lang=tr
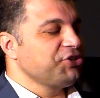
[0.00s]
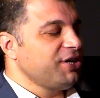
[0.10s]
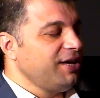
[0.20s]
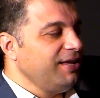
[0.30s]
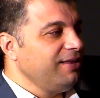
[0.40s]

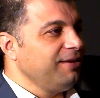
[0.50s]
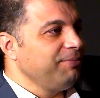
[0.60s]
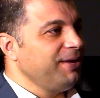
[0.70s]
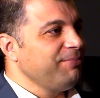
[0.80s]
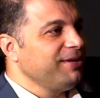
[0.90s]
aşağı
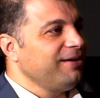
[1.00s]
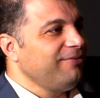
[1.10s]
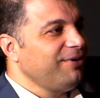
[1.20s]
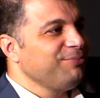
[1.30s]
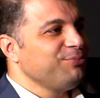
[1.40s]
indiğimde bir
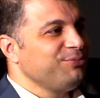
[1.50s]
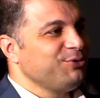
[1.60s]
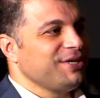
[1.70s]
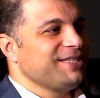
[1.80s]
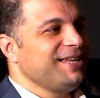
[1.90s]
daha Van
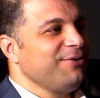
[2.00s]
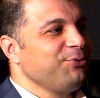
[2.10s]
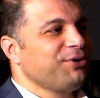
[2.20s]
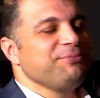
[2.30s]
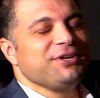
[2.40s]
Müzesi'ne
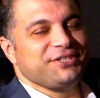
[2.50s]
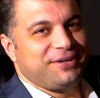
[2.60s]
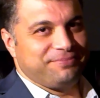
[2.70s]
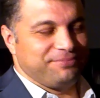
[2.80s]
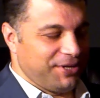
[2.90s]

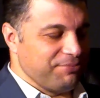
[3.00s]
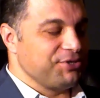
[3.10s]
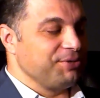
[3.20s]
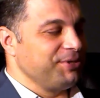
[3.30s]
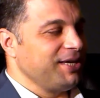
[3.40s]
uğramayacağım
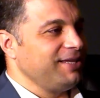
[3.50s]
demiştim